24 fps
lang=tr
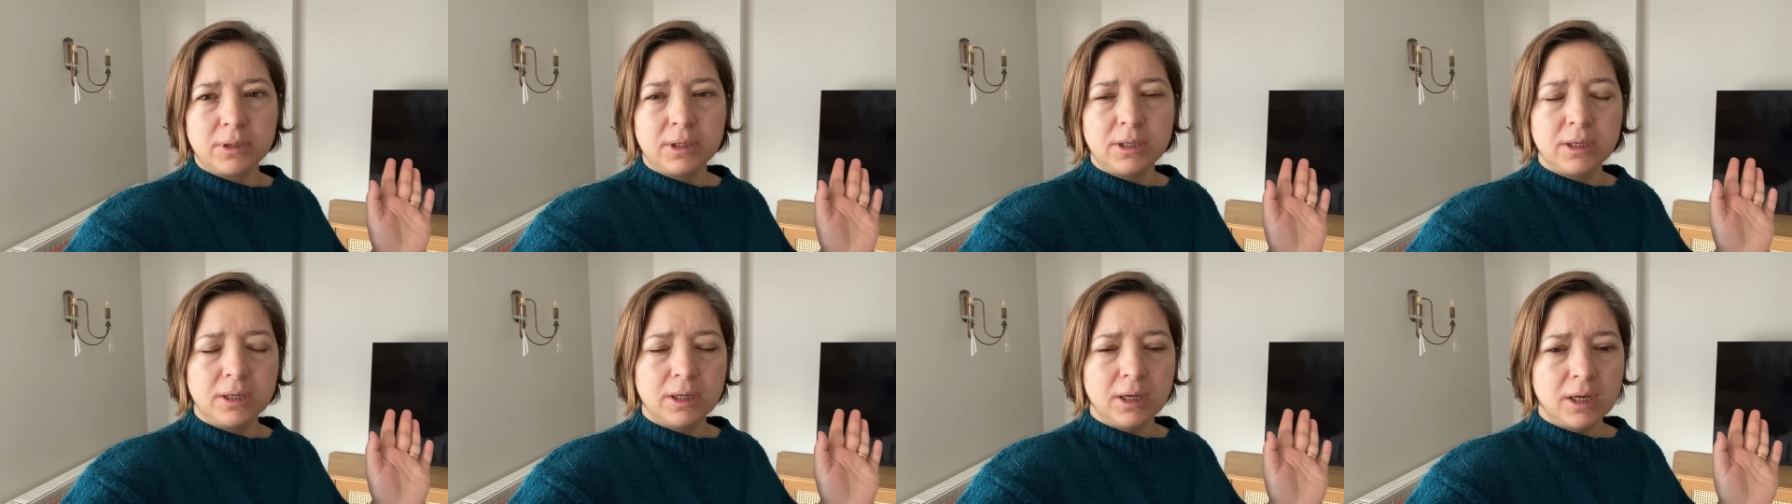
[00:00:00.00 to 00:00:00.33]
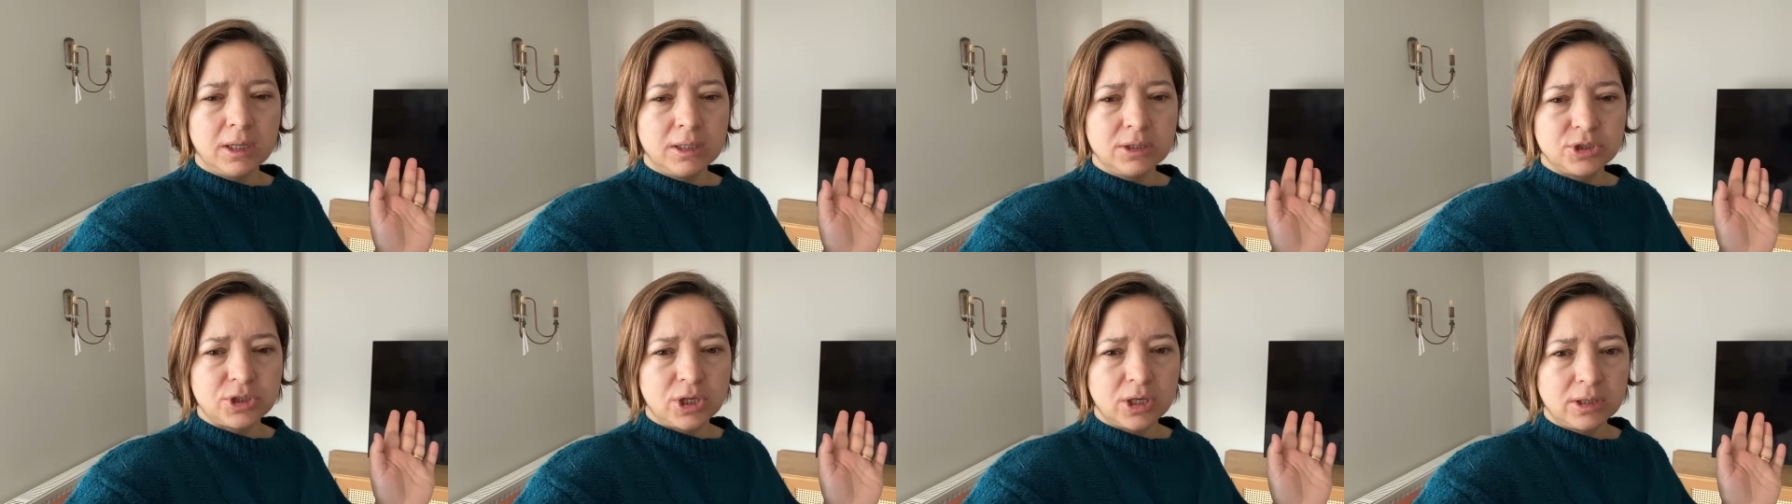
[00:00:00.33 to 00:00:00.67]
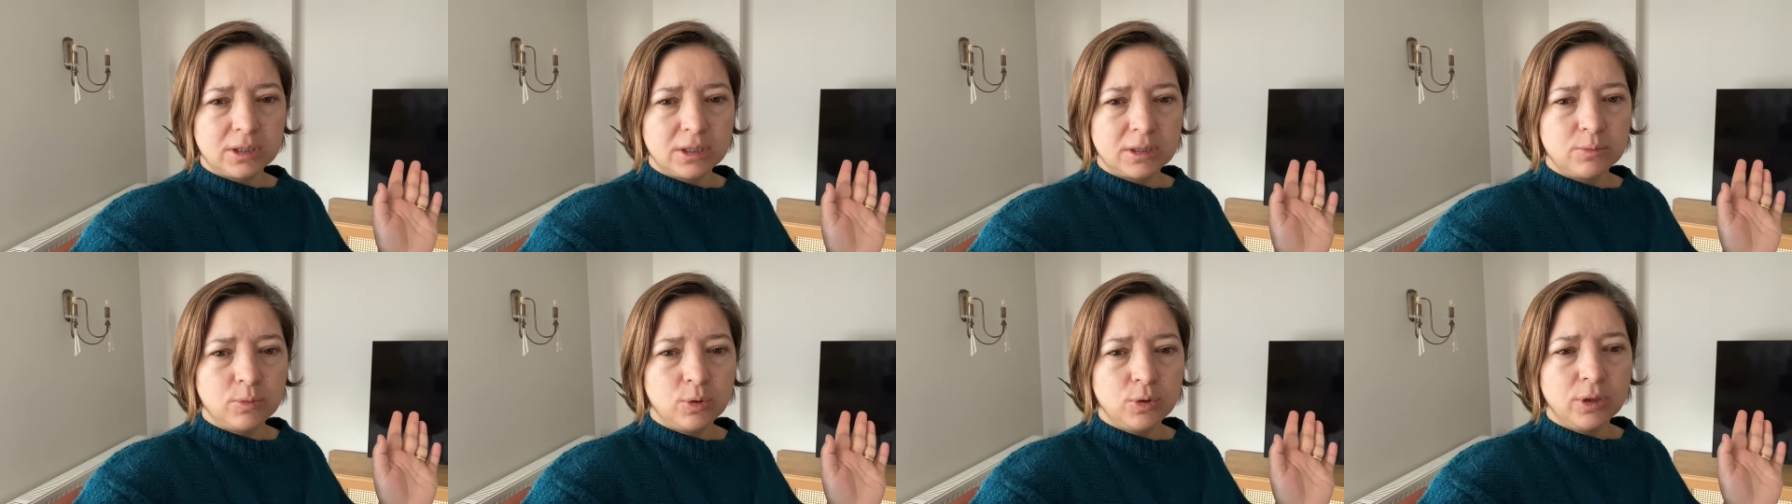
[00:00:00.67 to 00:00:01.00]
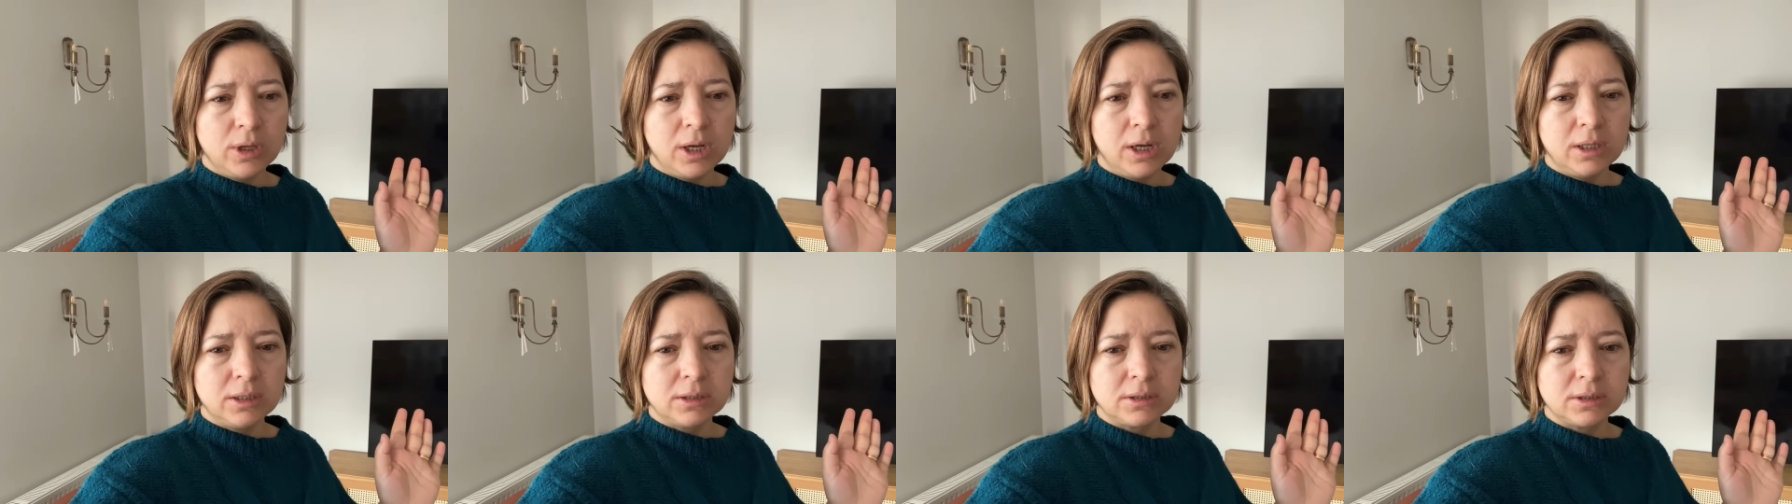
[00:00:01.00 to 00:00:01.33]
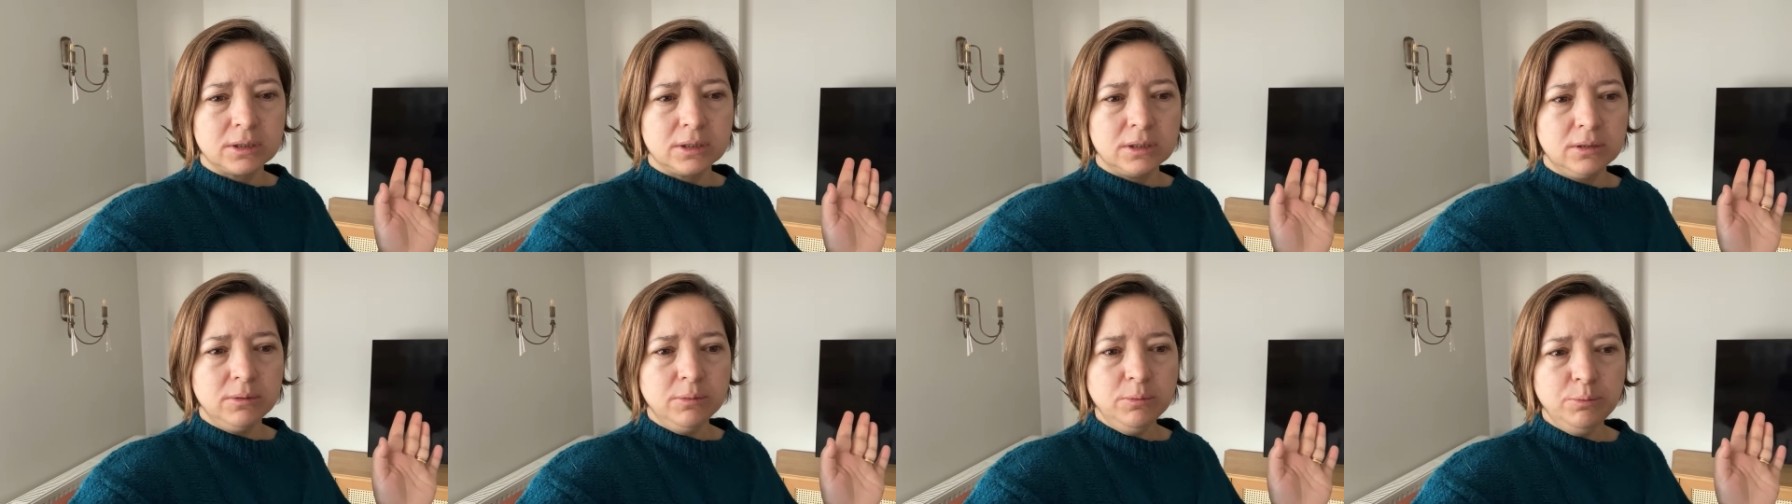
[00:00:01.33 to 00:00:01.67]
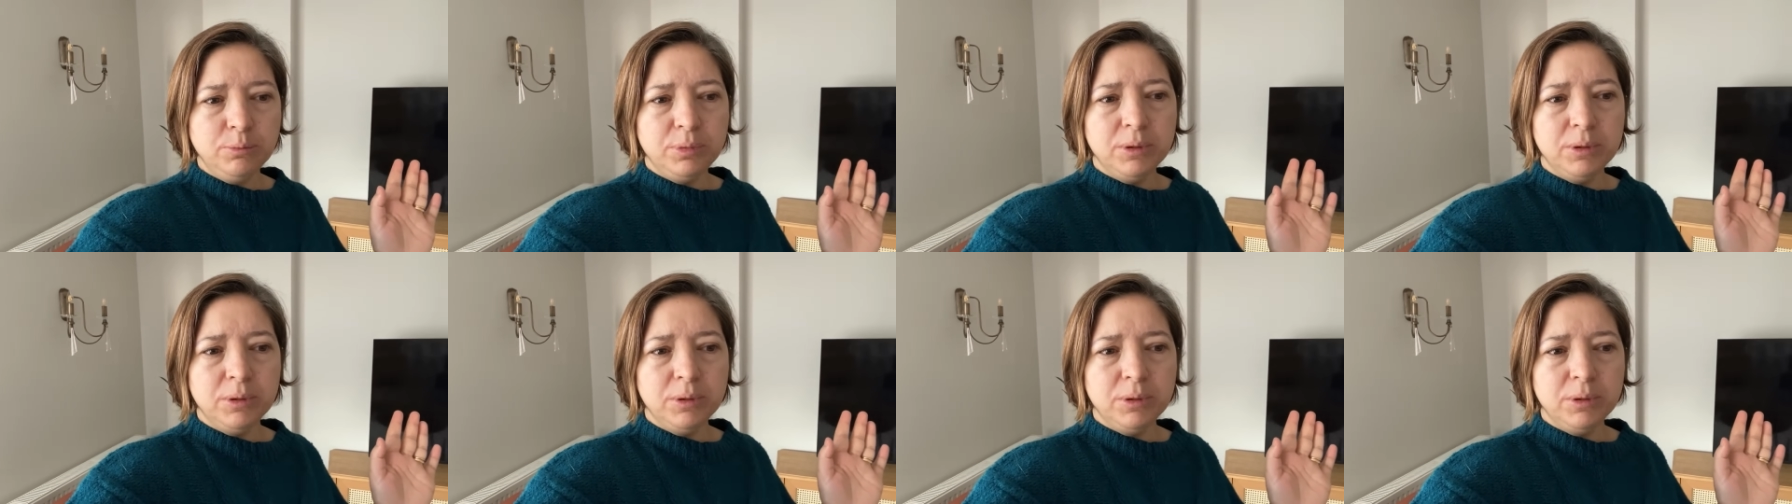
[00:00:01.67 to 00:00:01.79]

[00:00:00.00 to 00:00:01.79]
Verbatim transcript: e, alacaklarımı ona aldırırım.